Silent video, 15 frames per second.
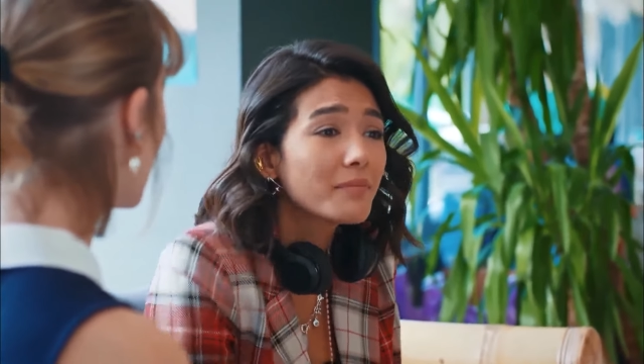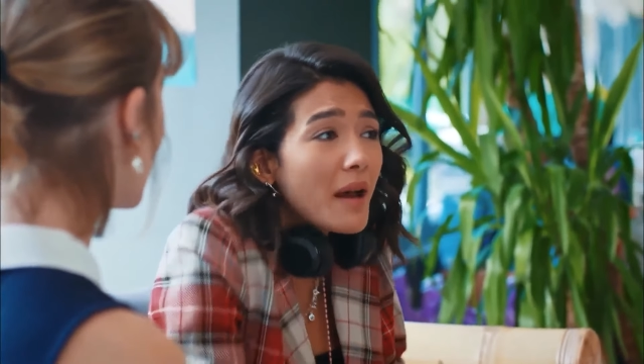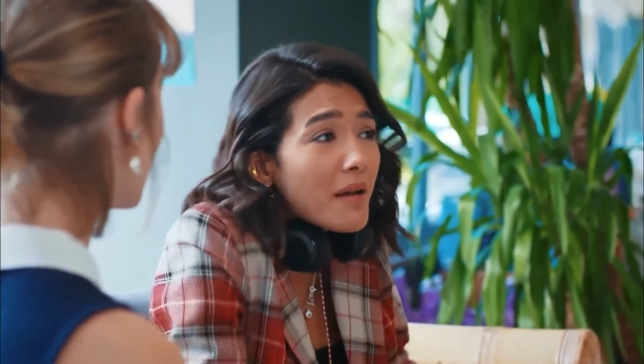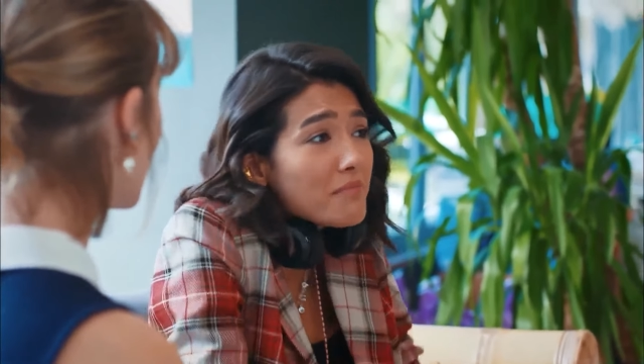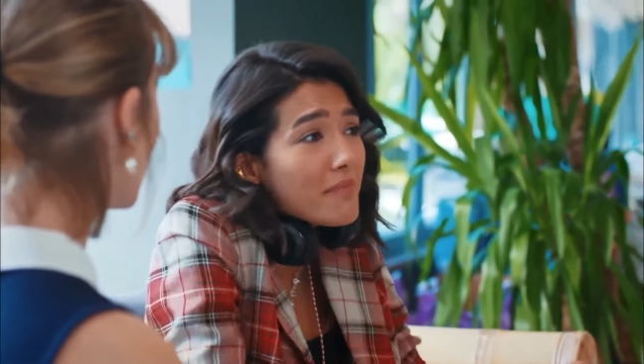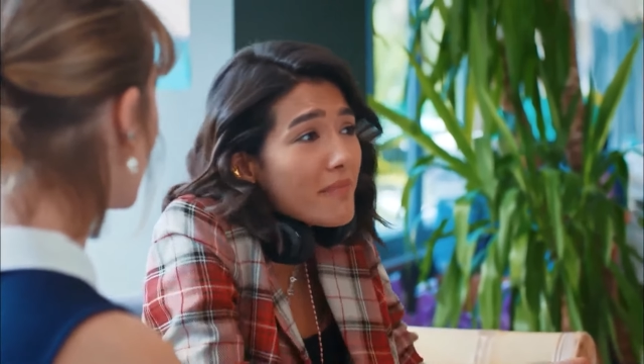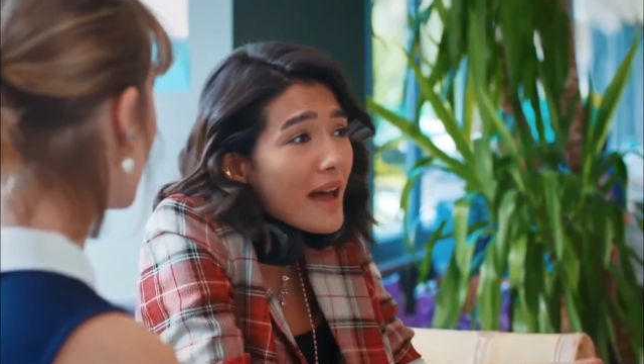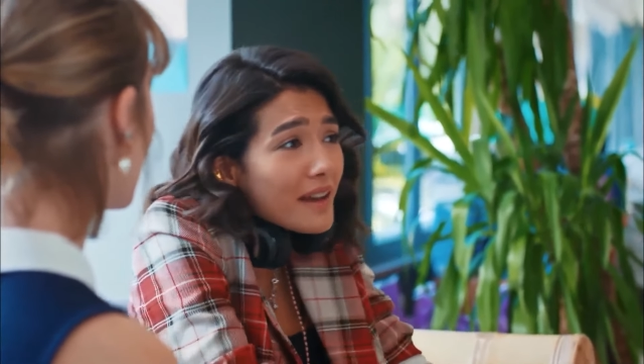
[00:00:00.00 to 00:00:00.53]

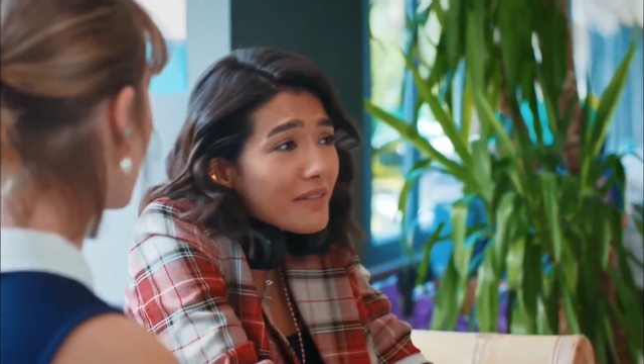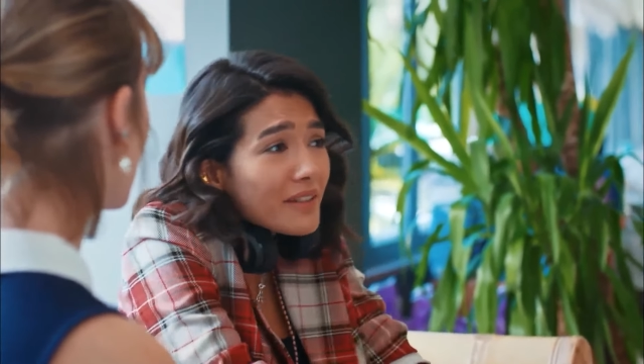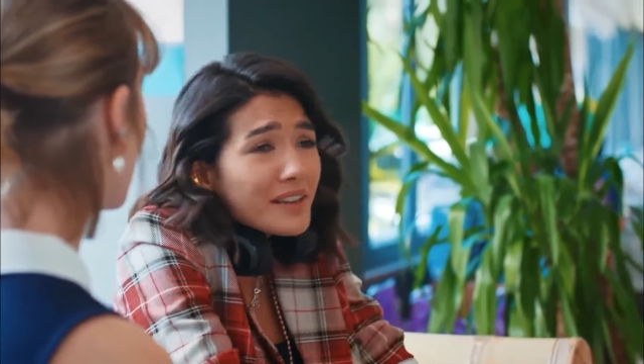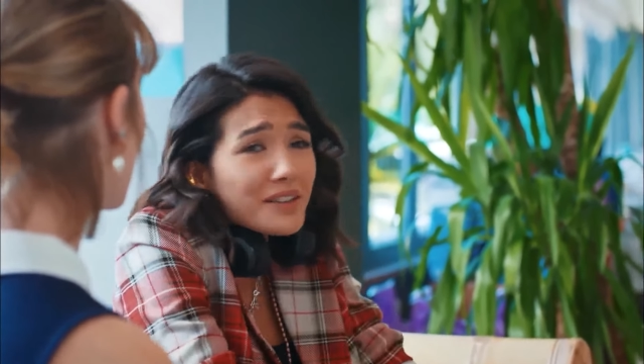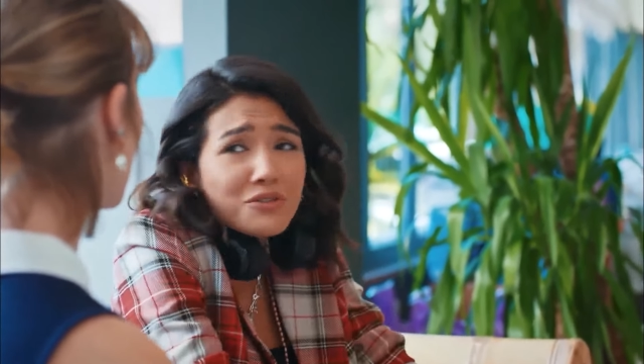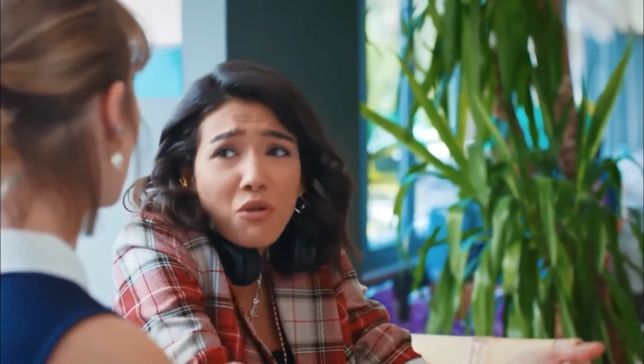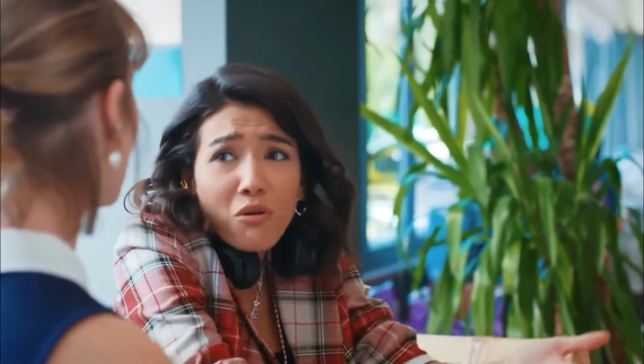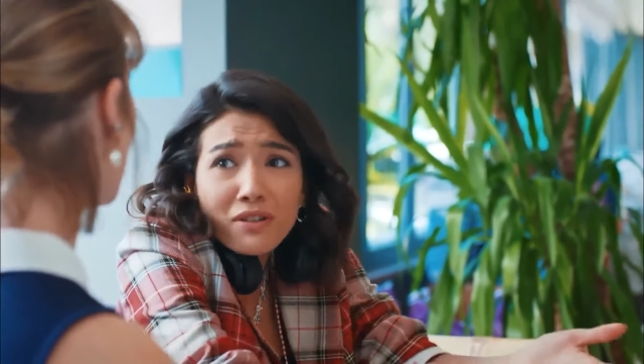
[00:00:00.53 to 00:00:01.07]
Ben
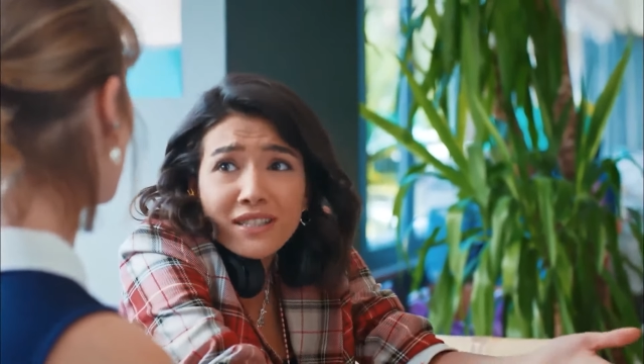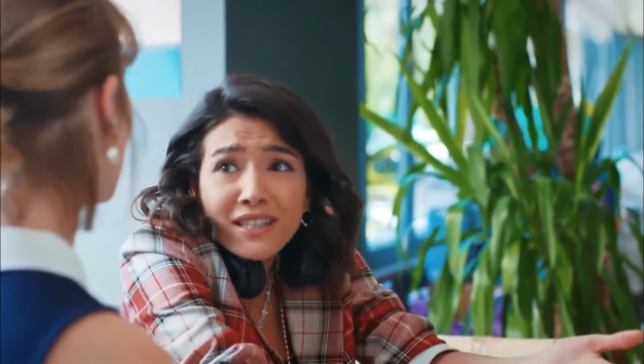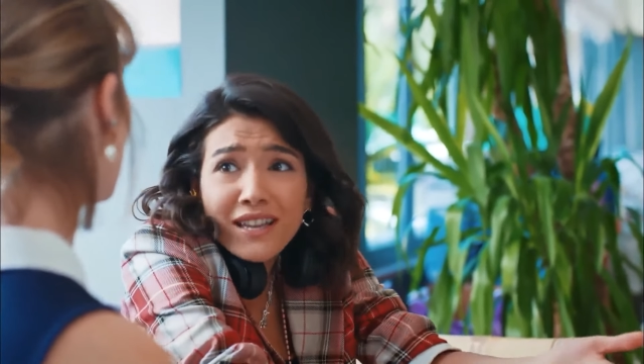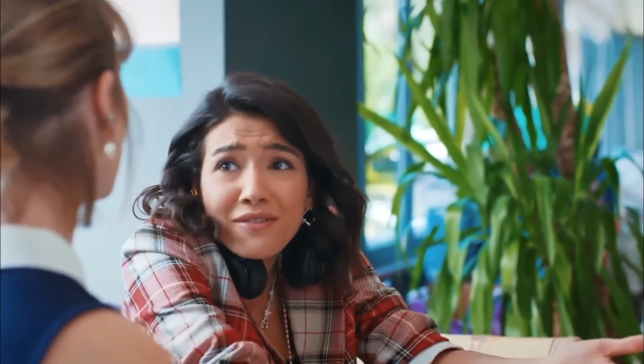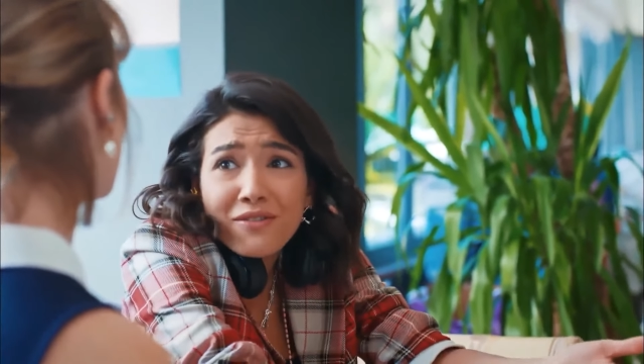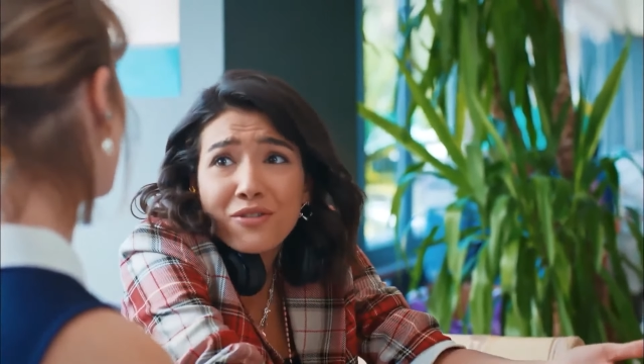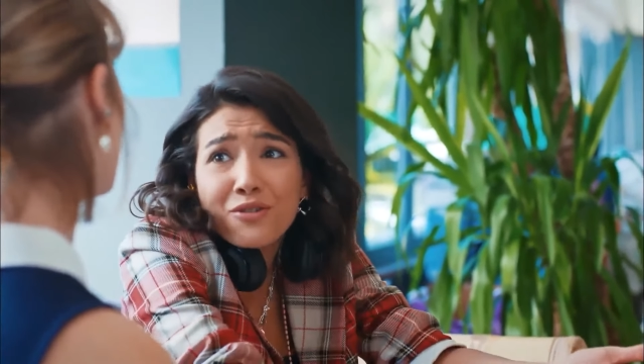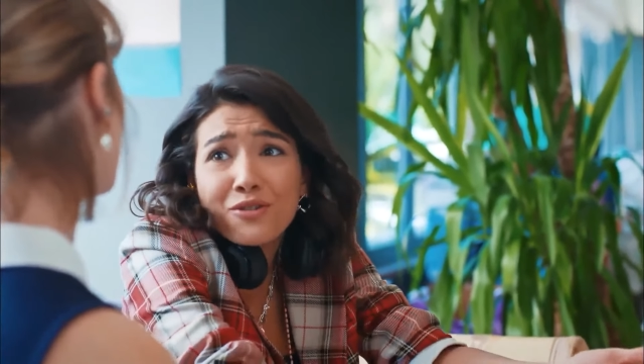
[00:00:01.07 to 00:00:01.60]
Merve'yi çok
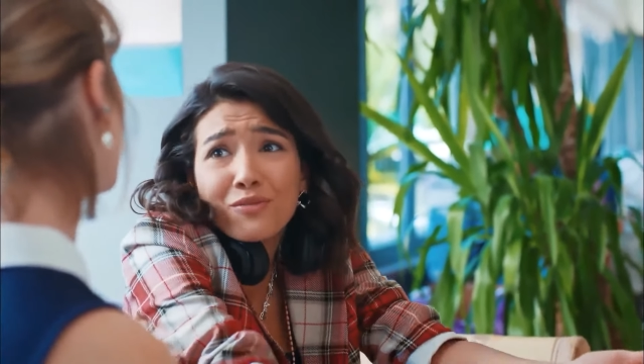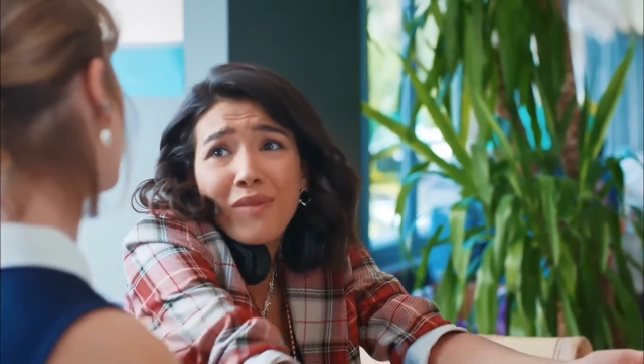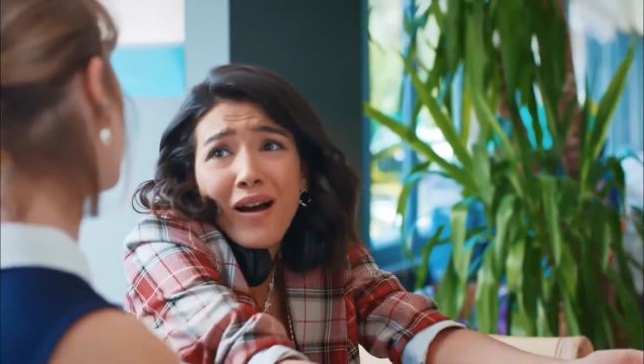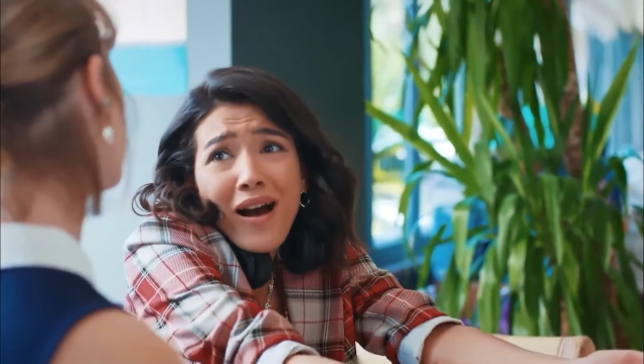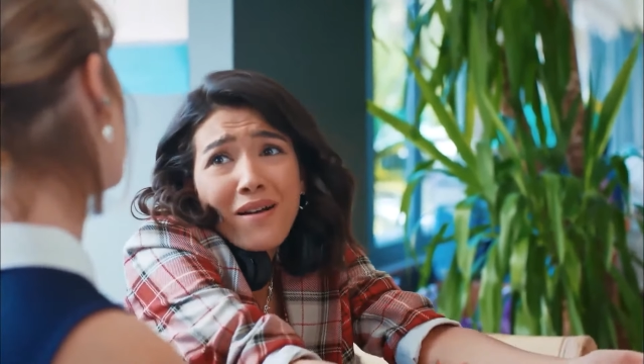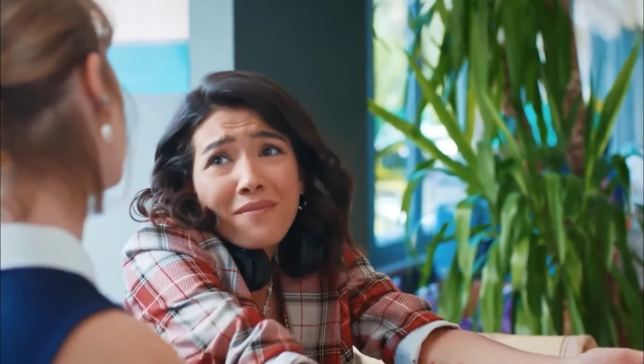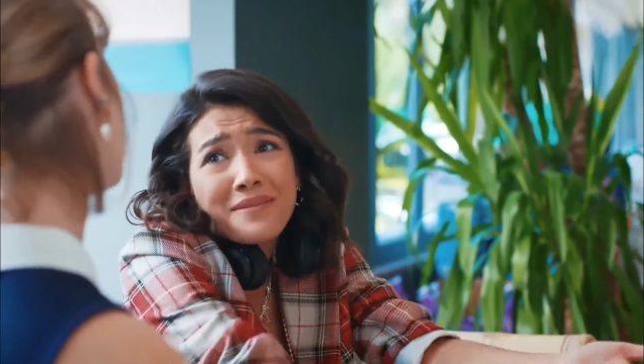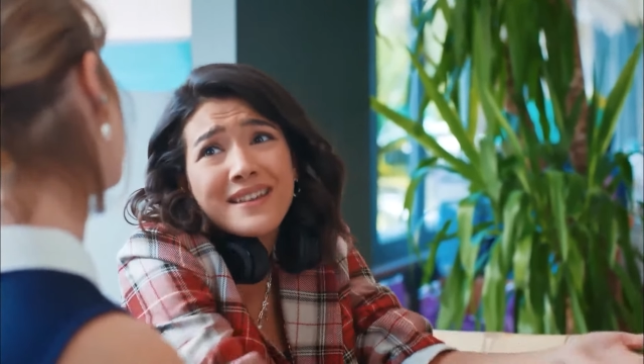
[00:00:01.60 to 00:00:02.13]
seviyorum
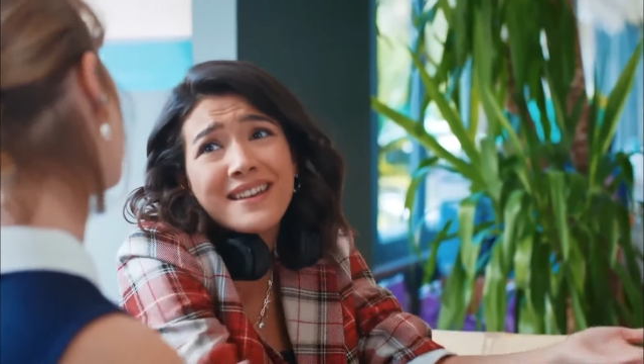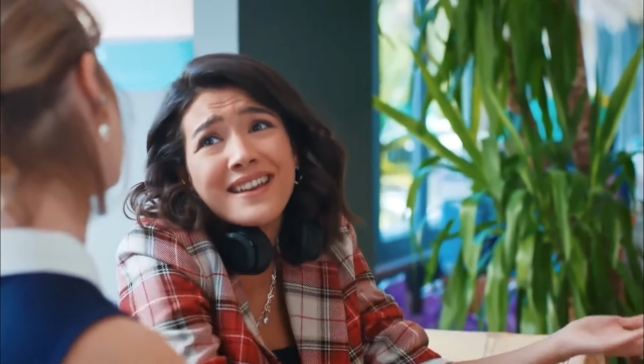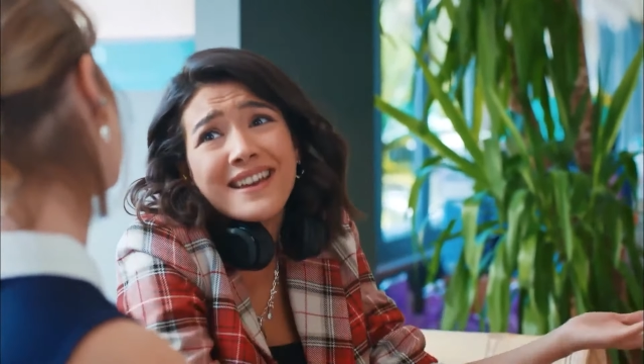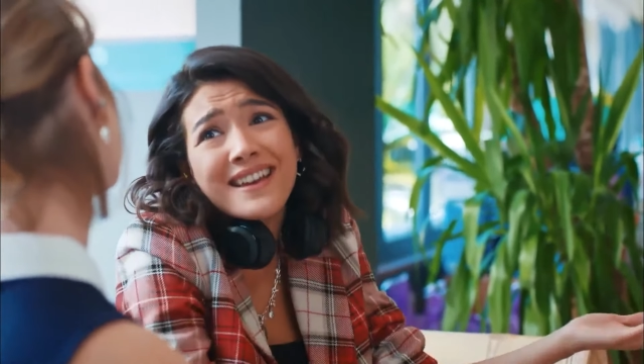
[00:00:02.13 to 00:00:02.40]
abi.